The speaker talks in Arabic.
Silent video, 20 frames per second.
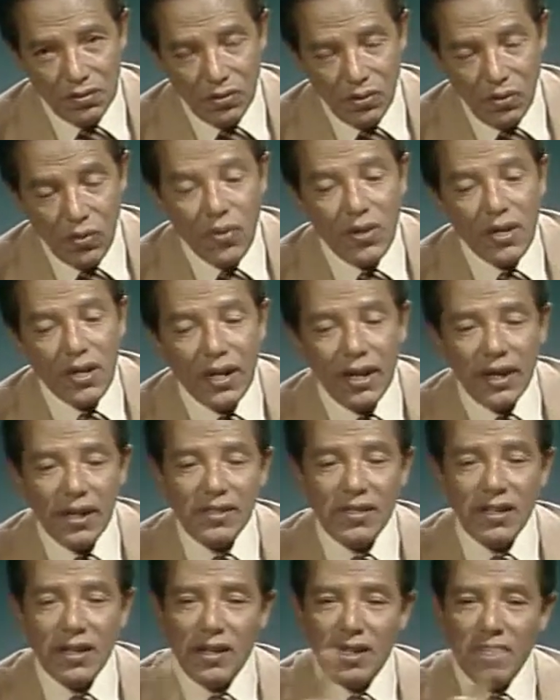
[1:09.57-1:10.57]
كل
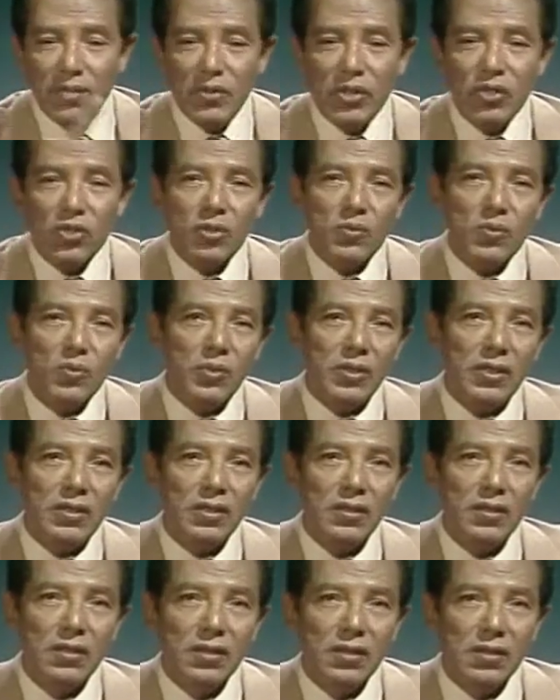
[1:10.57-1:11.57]
هذا العلم الشمولي
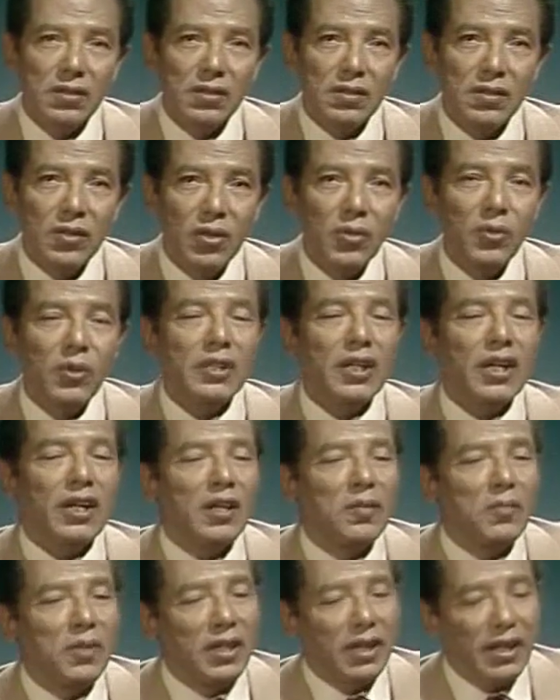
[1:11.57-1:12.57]
هو ده
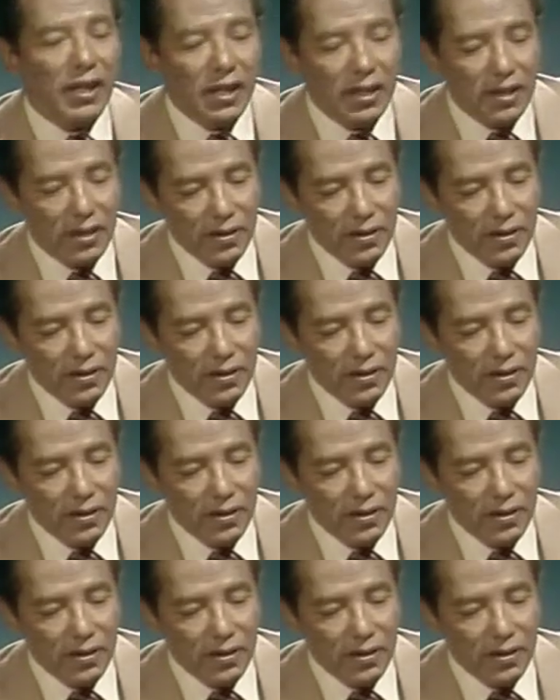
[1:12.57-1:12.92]
العلم الإلهي